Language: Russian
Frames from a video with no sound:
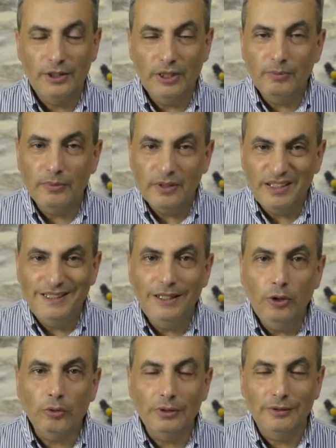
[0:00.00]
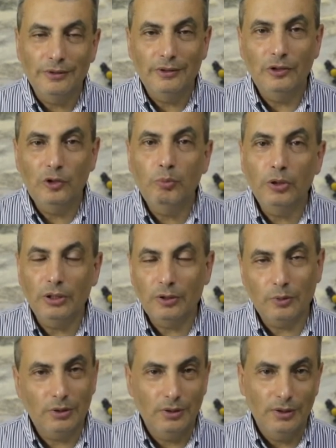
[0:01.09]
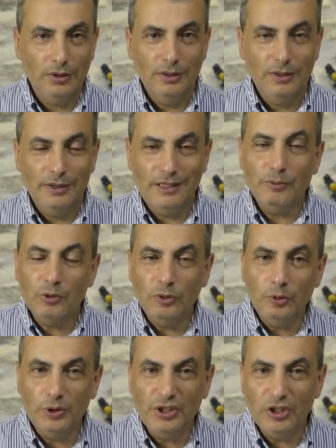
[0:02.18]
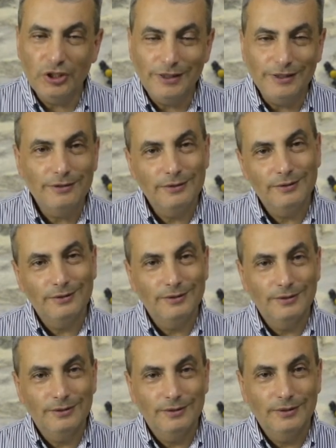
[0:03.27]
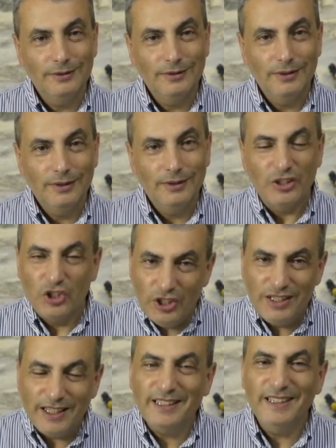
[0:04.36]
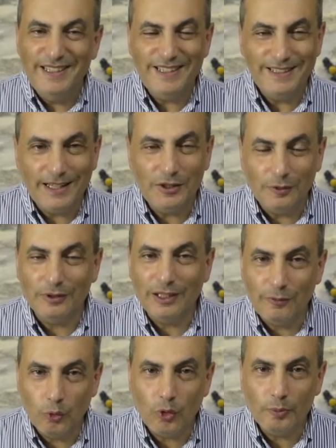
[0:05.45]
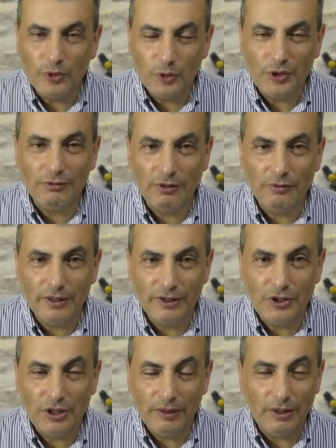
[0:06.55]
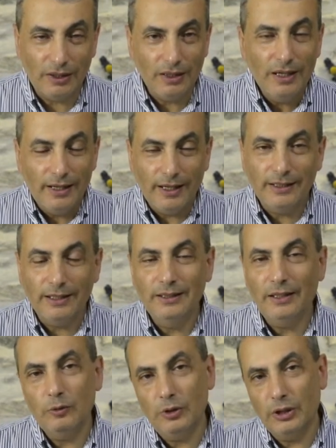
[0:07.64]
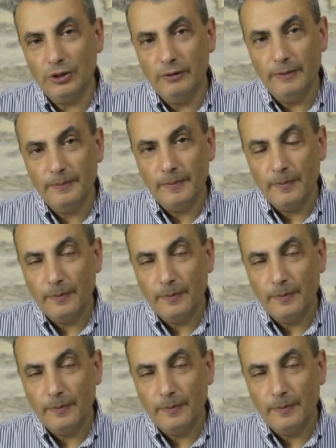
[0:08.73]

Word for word: Чем силен любой народ? Тем, что он хочет жить. Жизнь – это естественная форма существования человека, и она одна у каждого.